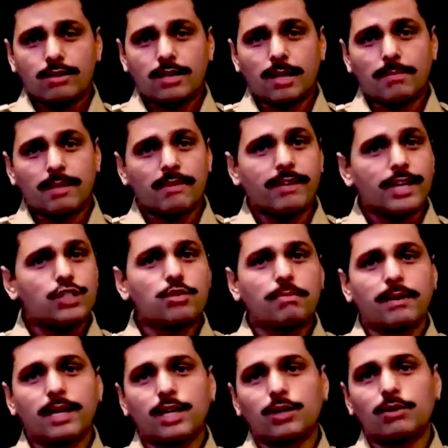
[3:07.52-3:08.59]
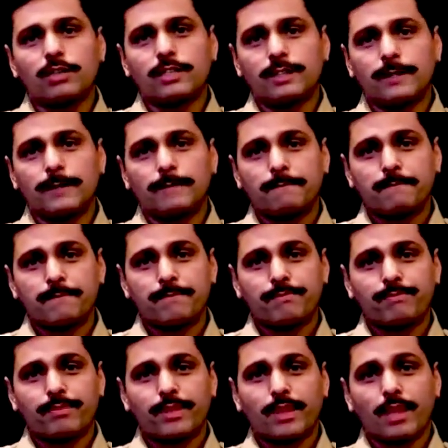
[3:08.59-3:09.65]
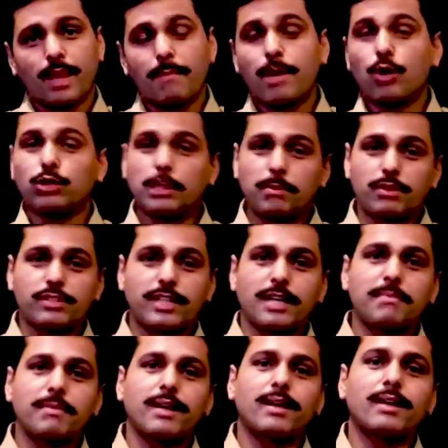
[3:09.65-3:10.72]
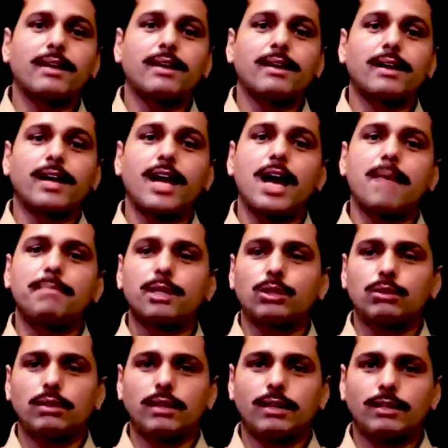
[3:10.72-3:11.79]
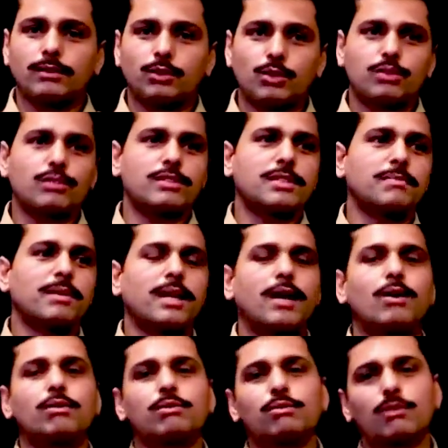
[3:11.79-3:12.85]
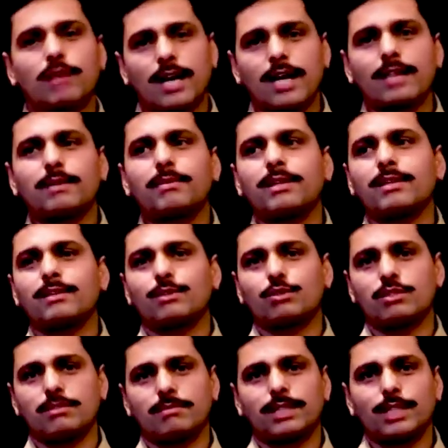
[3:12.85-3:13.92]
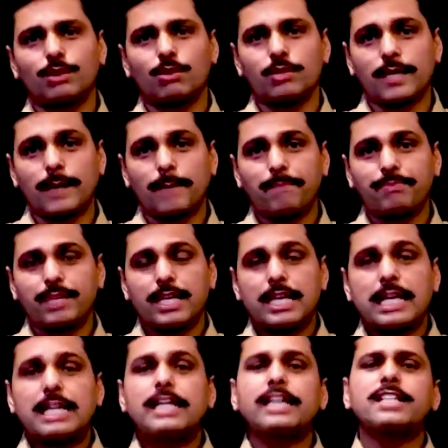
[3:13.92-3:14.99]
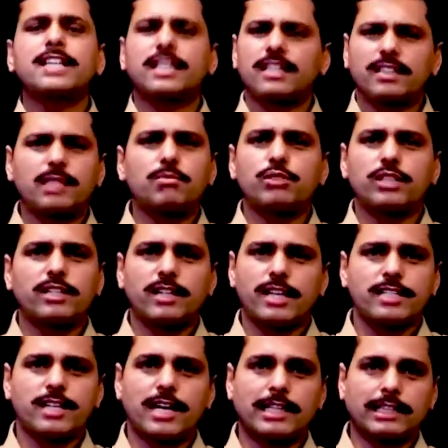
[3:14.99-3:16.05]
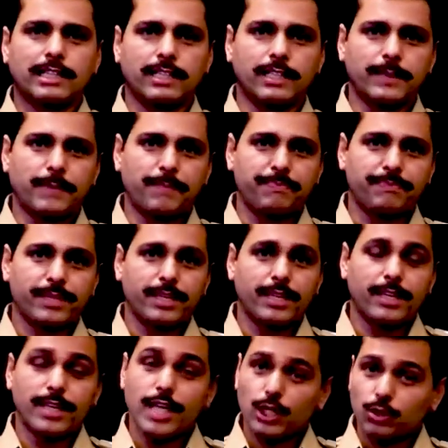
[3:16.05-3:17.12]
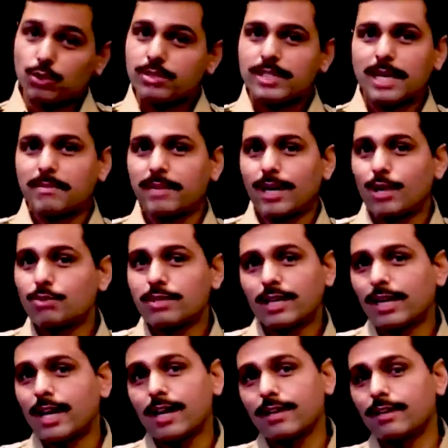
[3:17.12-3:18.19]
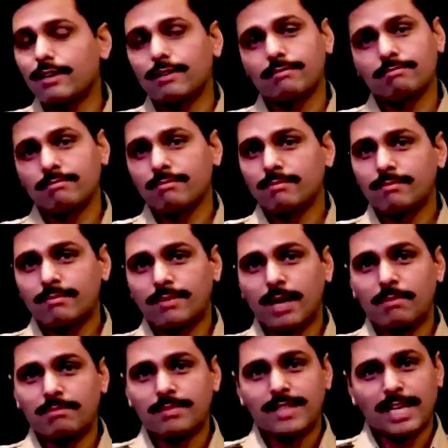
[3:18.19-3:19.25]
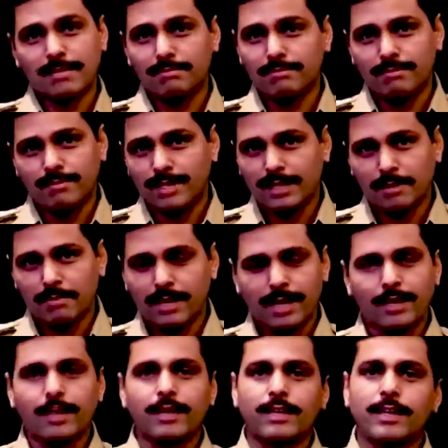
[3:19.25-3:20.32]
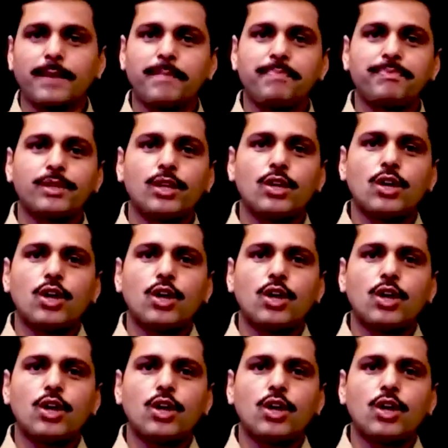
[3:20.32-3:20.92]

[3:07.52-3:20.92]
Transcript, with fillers: और कपड़े वही जो पहनने को लिए थे मैं उदयपुर शहर में गया अपने दोस्तों से मिला और उनको कहा कि भाई कुछ मदद हो जाए लेकिन ज़्यादातर मुझे निराशा हाथ लगी एक दोस्त था मेरा उसने कहा कि हम साथ मिलकर पढ़ाई करेंगे